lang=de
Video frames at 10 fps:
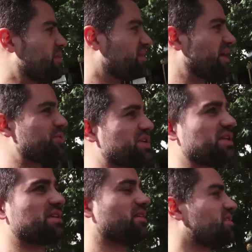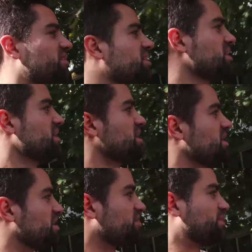wenn man selbstständig ist,
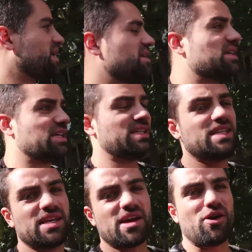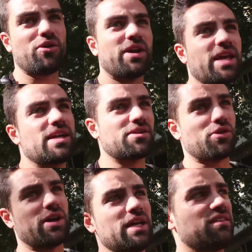dass man äh, die Dinge auch regelt,
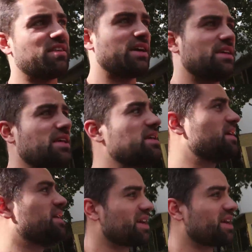noch rechtzeitig.